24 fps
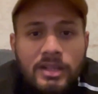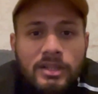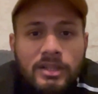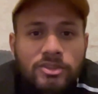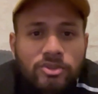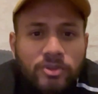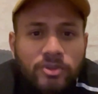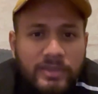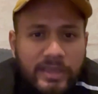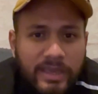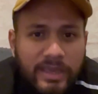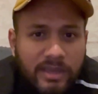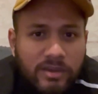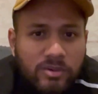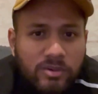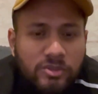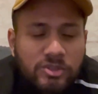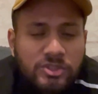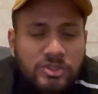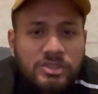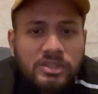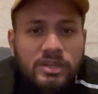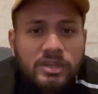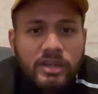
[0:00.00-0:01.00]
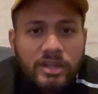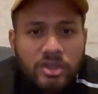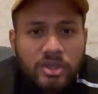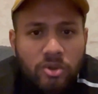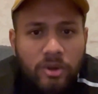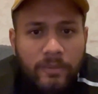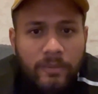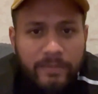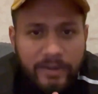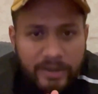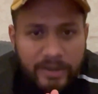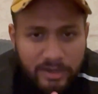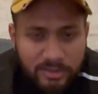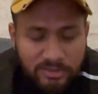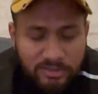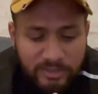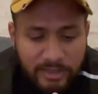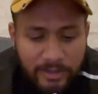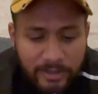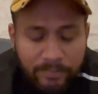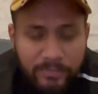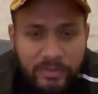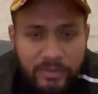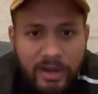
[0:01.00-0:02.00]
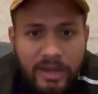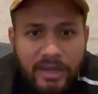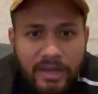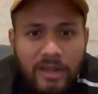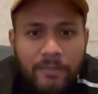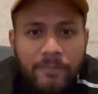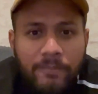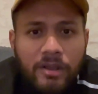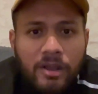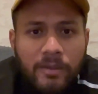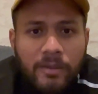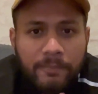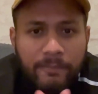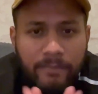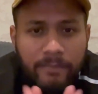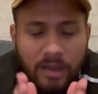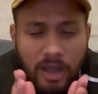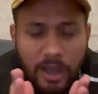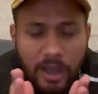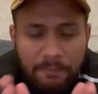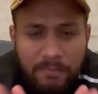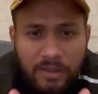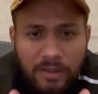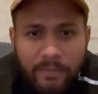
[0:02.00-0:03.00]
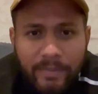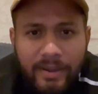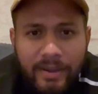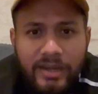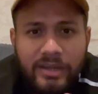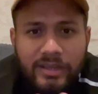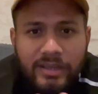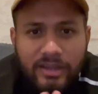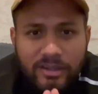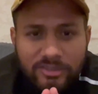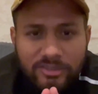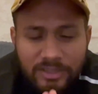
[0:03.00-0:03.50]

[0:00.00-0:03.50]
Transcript: तो ये कुछ न्यू अपडेट्स हैं राइट आप आप कमेंट कर